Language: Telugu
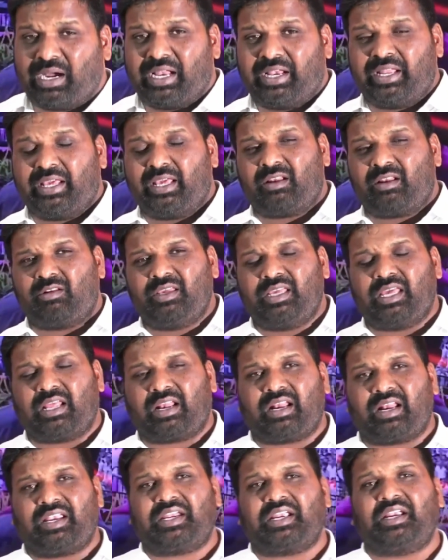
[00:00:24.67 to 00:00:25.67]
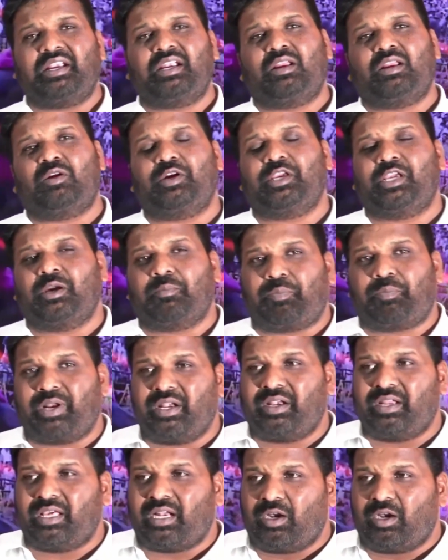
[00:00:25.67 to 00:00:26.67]
మానేరు ఎర్ర టెండలో
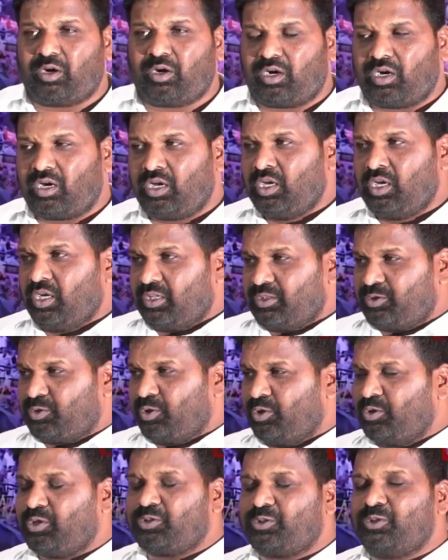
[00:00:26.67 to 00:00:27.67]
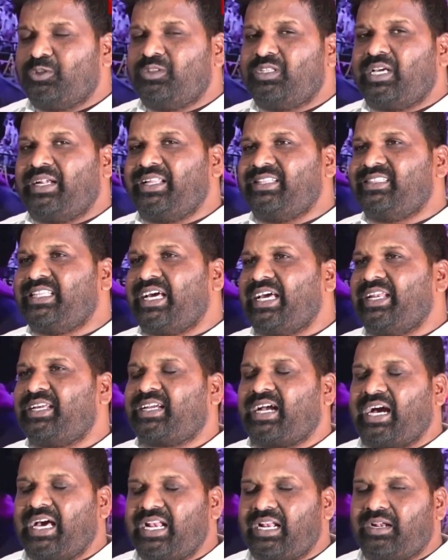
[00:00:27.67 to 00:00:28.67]
ఏప్రిల్ నెలలో దుంకుతుందంటే
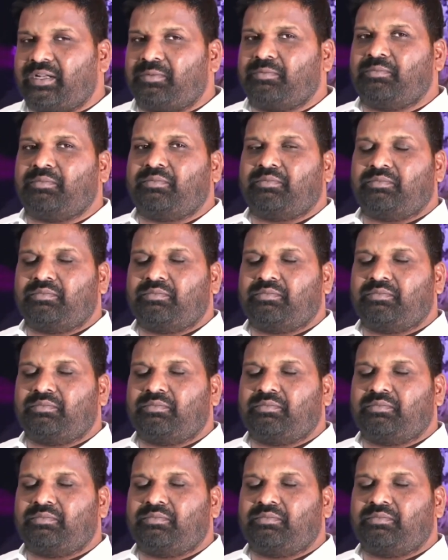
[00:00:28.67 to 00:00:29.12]
దానికి కారణం